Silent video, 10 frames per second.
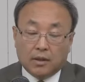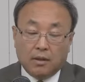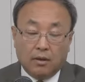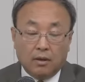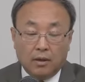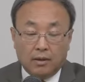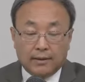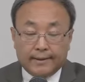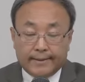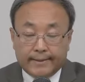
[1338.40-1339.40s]

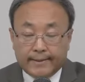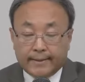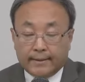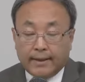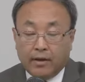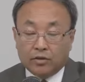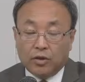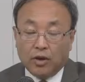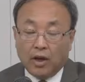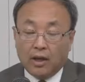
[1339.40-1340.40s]
그거를
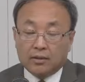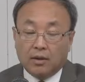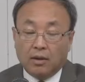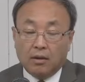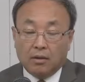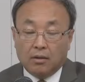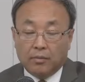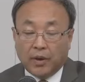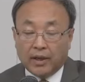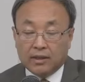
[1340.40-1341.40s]
개혁성경에서
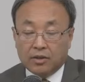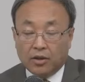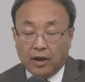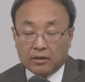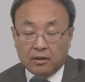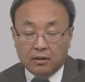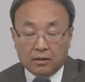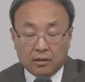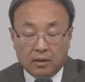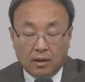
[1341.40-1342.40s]
변경된 성경에선
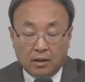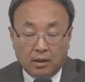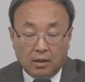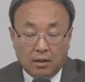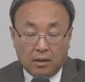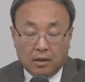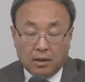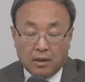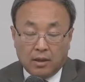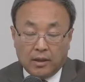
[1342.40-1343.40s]

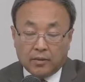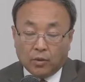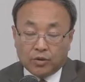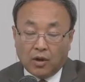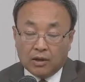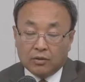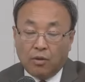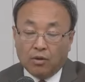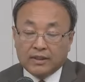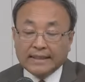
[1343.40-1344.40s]

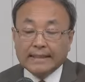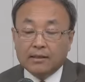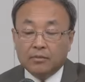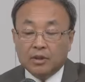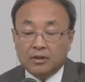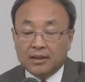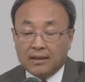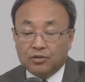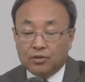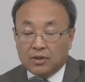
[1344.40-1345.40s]
고쳐가지고 지금
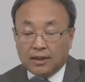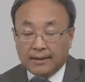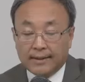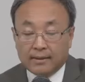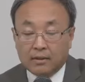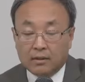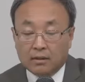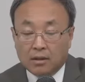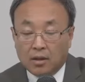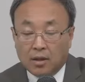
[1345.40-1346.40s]
은사주의자들이
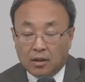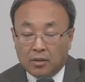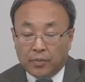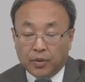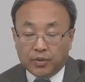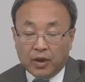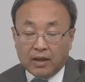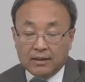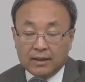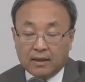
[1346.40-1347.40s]
그
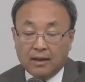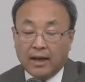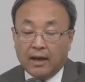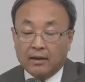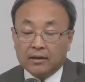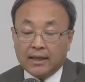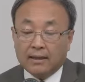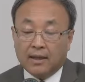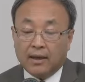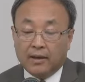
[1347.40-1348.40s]
표적의 은사를 행하는
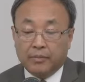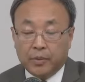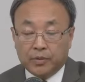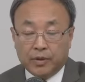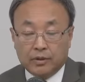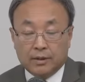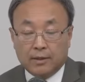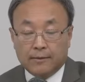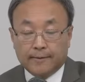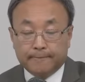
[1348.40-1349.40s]
사탄의 표적의 은사를.